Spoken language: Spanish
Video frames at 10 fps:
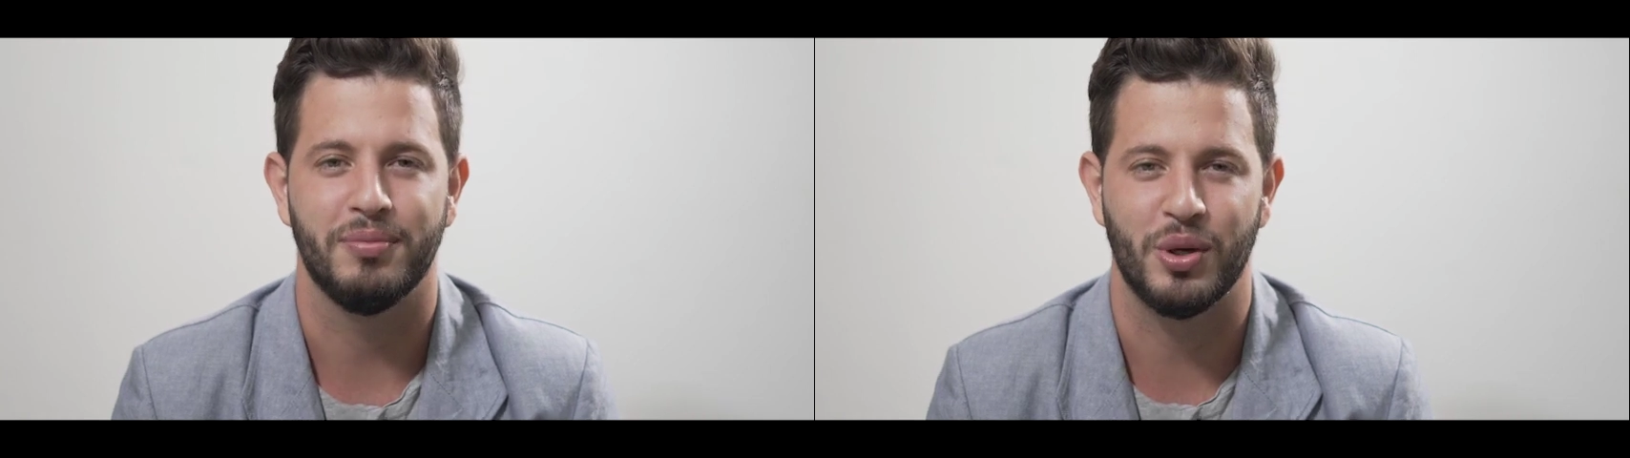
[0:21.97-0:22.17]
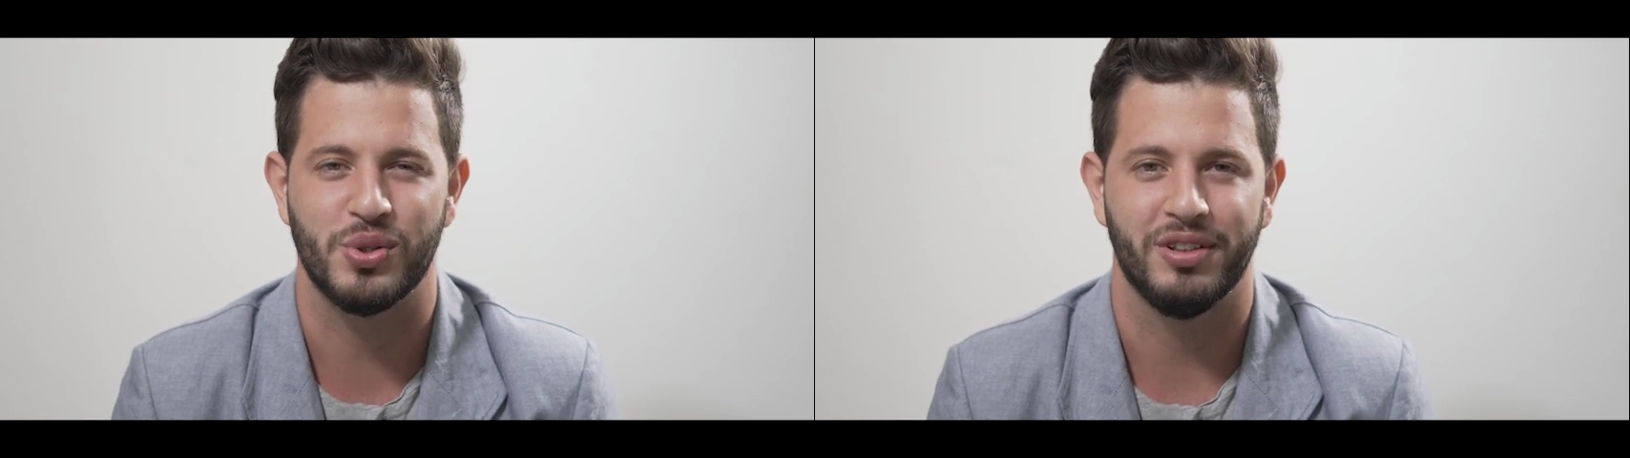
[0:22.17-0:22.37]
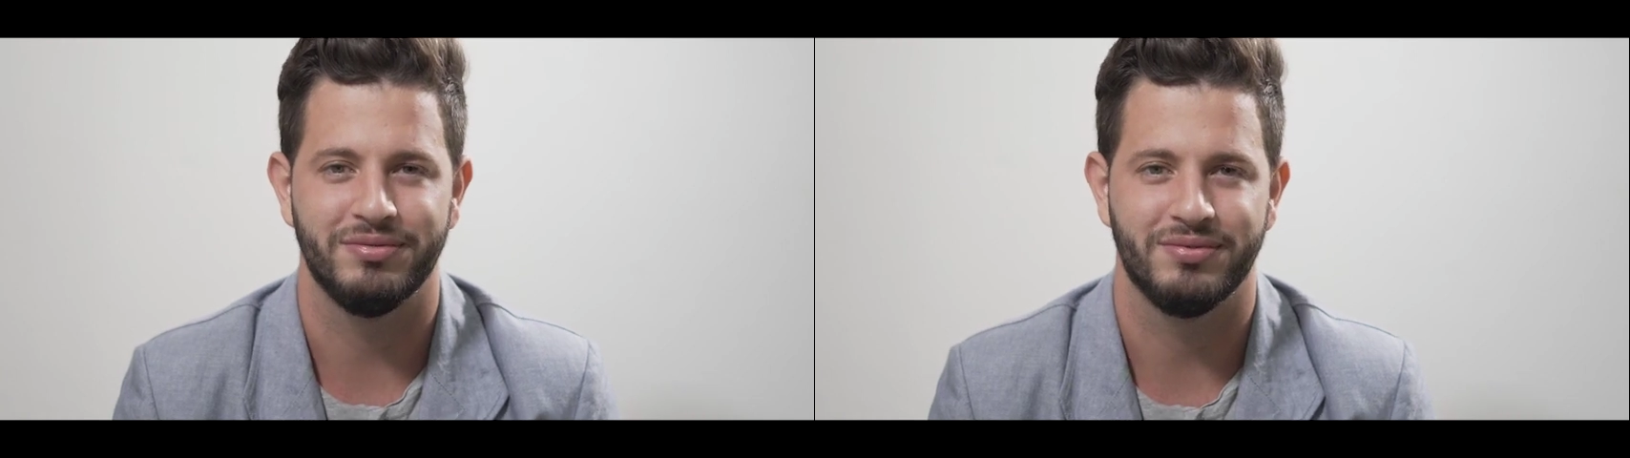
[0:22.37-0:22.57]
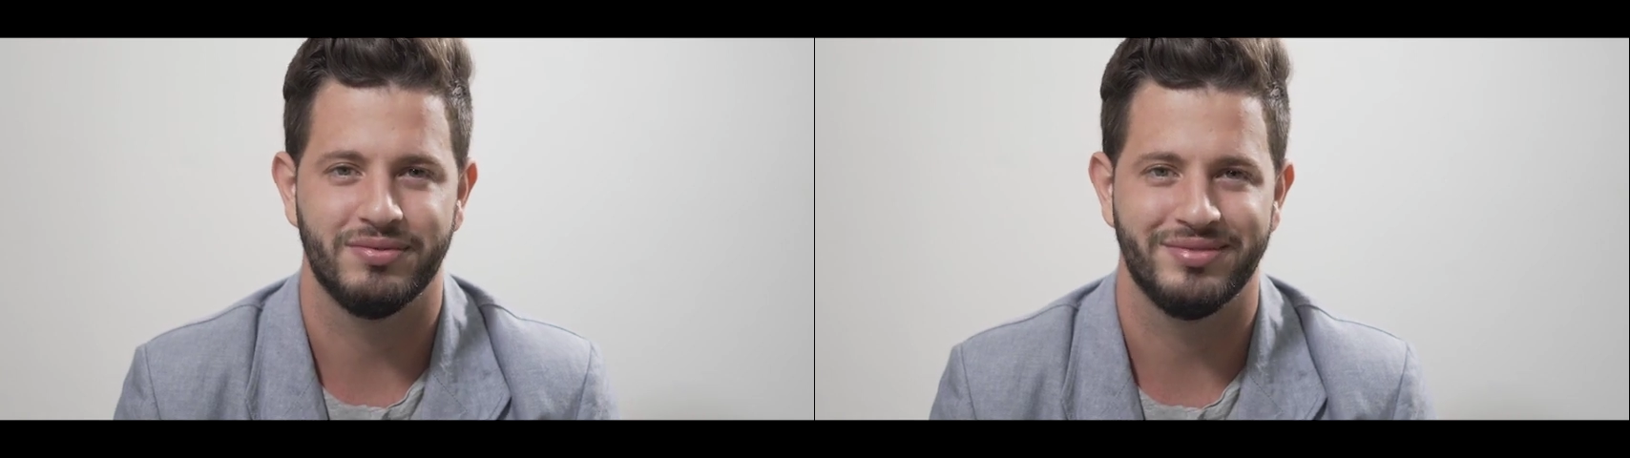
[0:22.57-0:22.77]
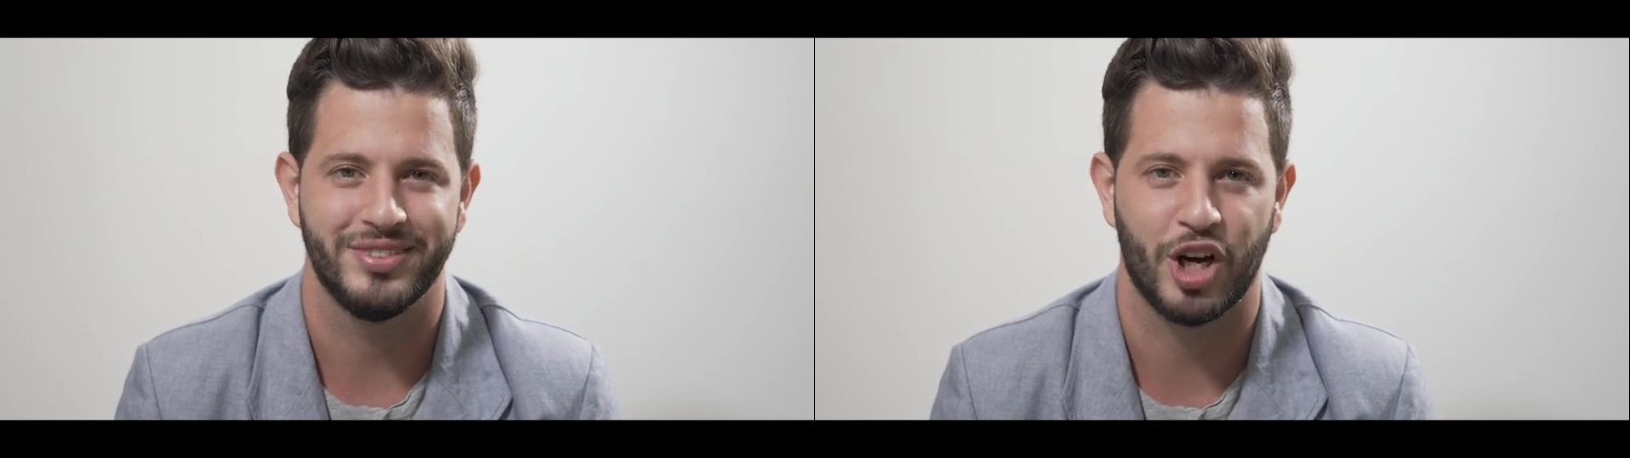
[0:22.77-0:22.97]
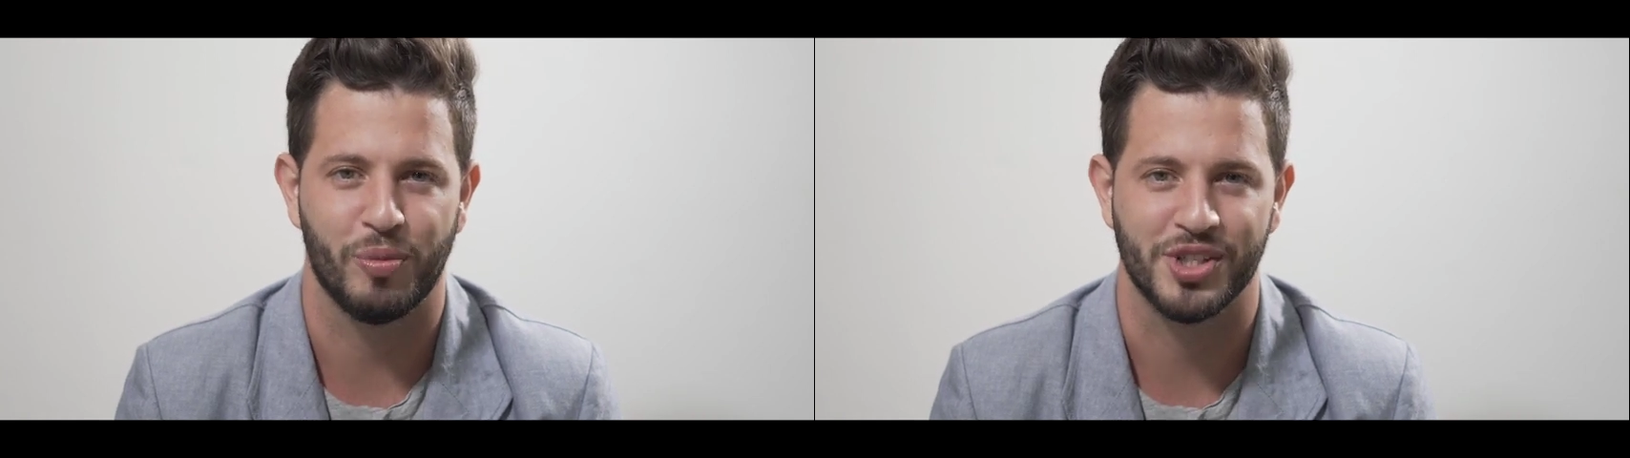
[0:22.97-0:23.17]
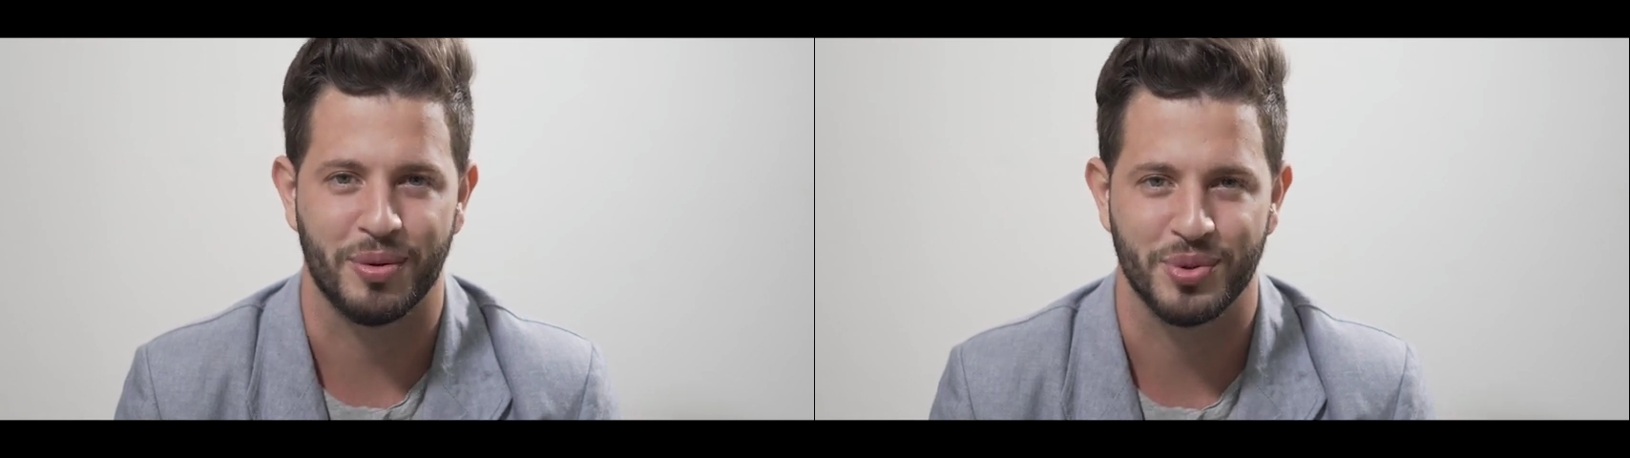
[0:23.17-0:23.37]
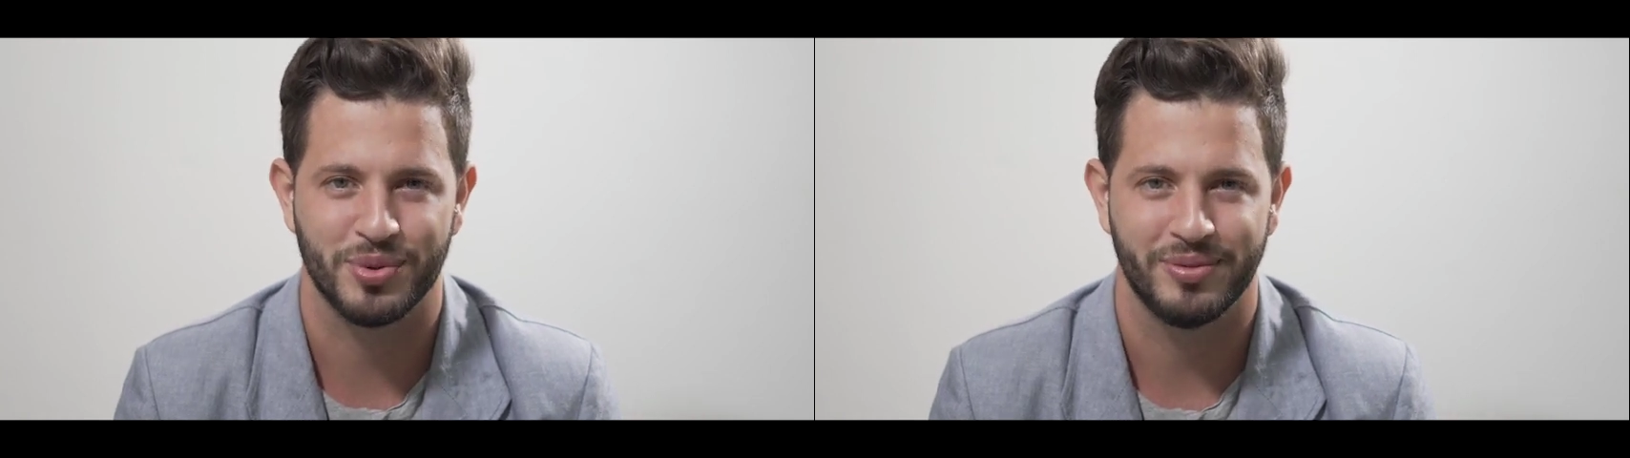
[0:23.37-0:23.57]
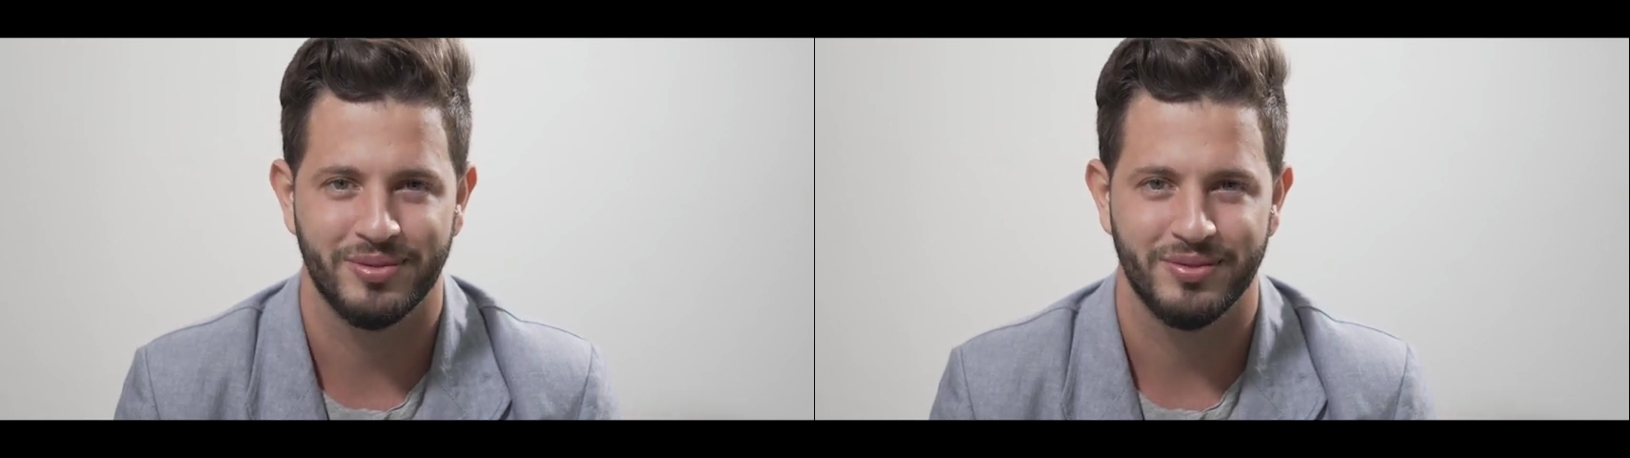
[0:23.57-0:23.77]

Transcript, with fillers: Pausa, ya comenzamos.